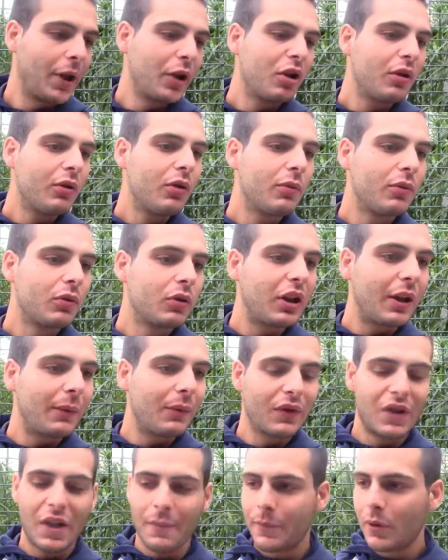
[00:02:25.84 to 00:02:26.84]
ma noi, noi,
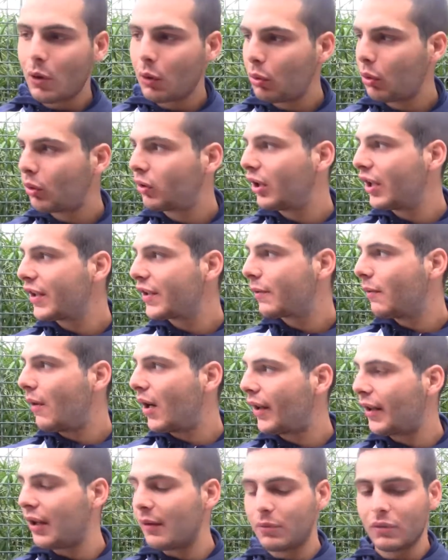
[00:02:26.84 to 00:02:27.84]
puntiamo sempre con tutte le
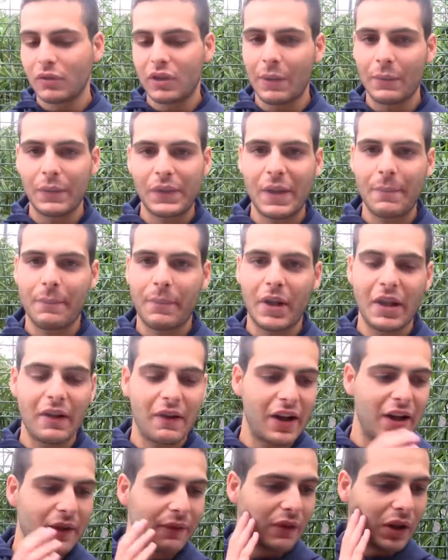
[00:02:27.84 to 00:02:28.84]
squadre, puntiamo sempre ad
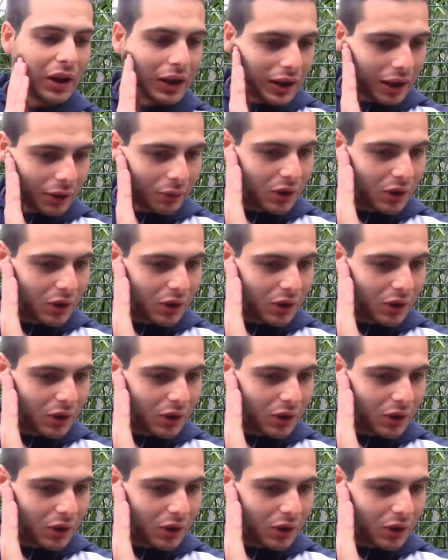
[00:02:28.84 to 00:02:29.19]
arrivare in vetta,